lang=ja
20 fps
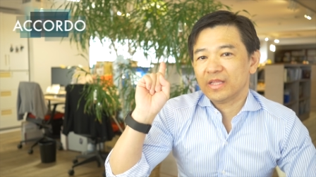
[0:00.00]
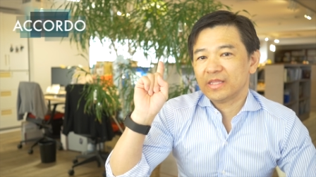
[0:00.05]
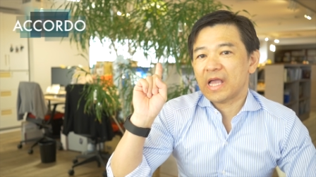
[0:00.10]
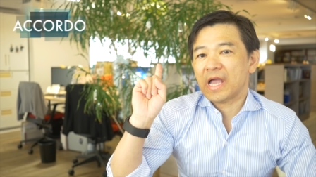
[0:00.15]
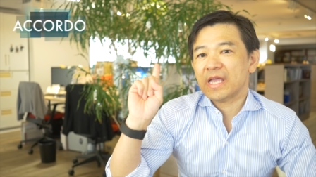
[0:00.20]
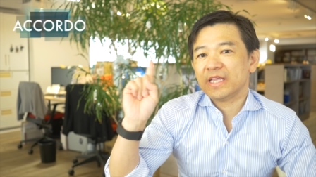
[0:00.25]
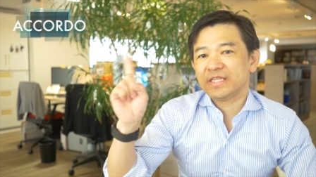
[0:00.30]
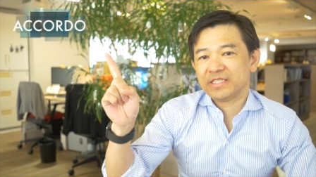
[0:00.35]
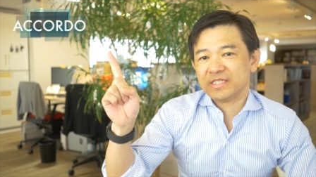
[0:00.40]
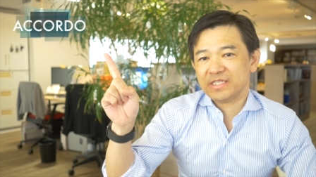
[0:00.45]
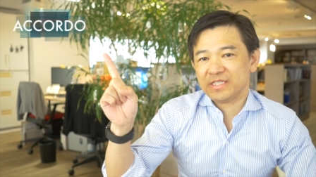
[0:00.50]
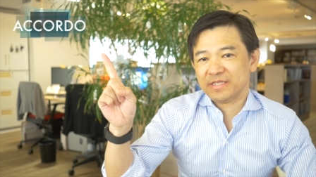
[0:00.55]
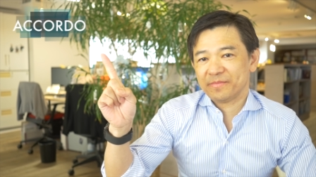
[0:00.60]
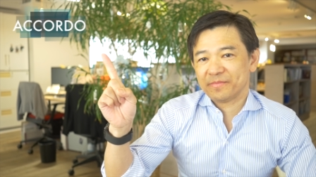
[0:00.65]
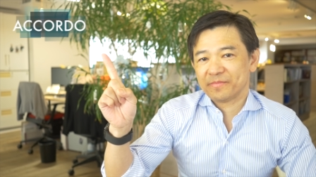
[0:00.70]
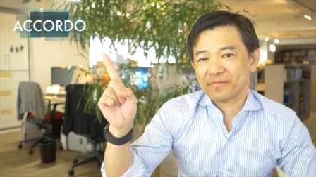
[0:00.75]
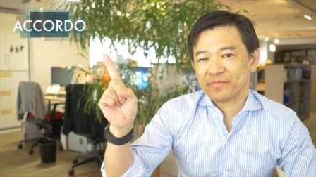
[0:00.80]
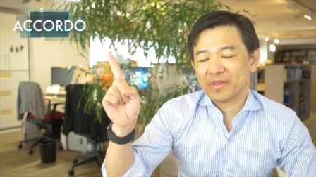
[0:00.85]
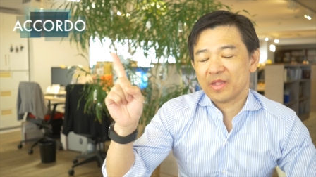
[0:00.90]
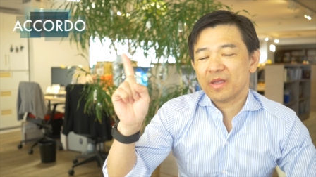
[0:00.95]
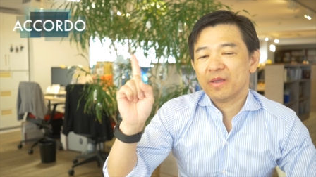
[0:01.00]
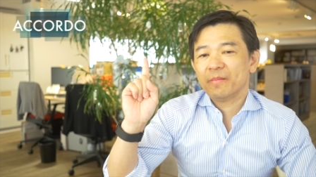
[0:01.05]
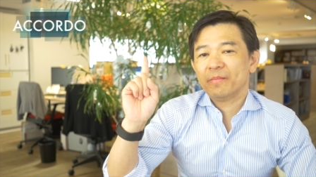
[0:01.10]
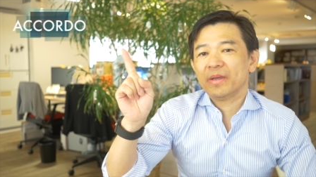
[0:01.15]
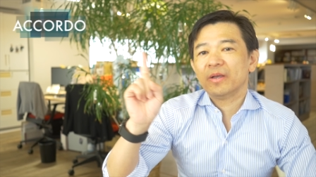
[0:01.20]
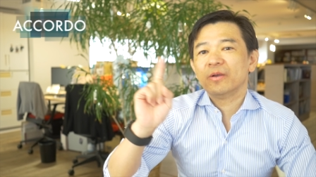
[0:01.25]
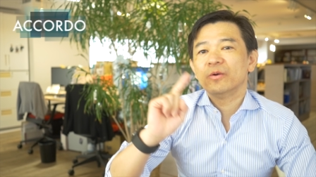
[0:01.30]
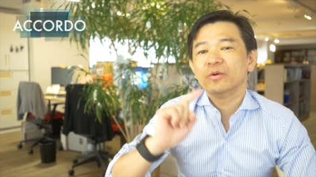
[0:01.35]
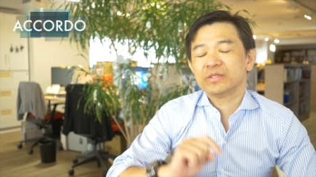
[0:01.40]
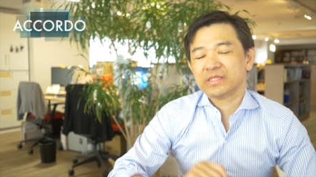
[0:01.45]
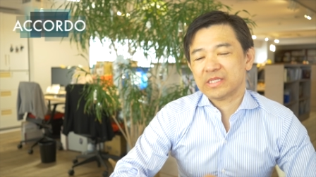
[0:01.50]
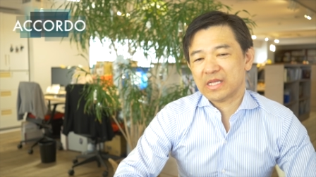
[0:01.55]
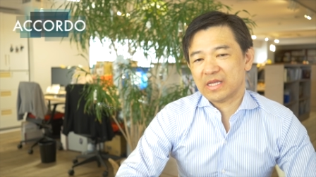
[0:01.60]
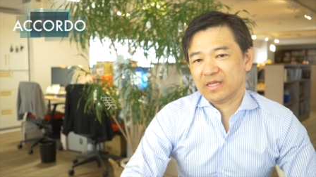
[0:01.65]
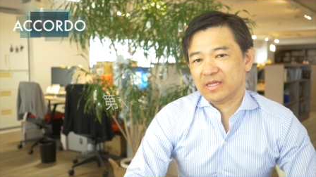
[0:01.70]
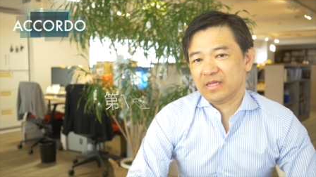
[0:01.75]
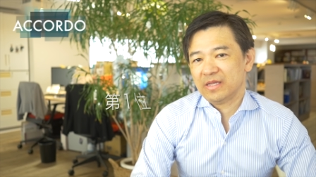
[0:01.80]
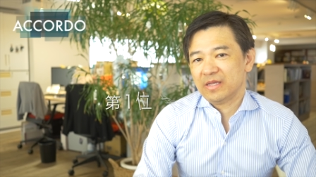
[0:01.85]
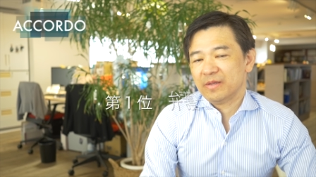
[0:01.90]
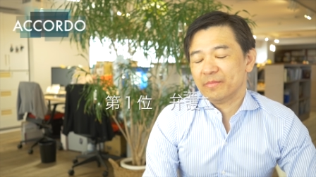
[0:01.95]
第一弁護士さ
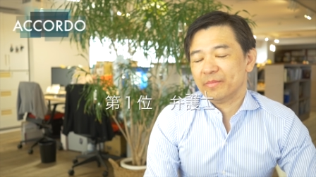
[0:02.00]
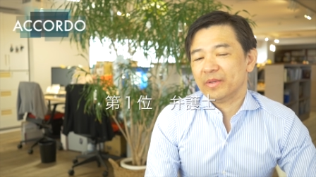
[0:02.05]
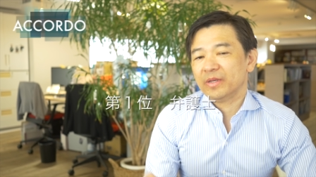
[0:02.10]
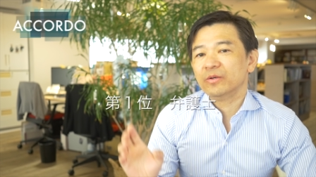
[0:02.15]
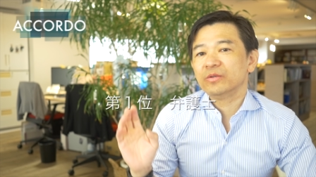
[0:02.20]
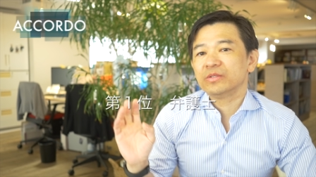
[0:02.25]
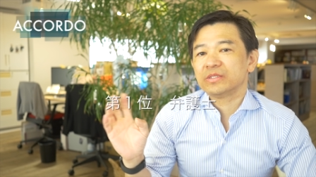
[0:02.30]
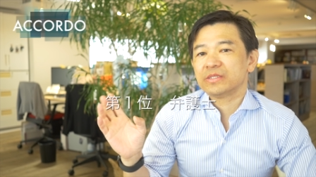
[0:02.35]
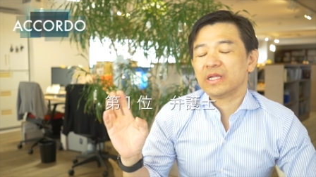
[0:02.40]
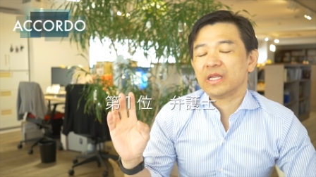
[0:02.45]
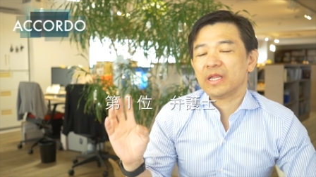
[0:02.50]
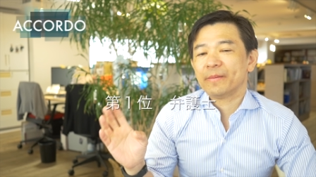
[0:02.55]
ん弁護士さんは、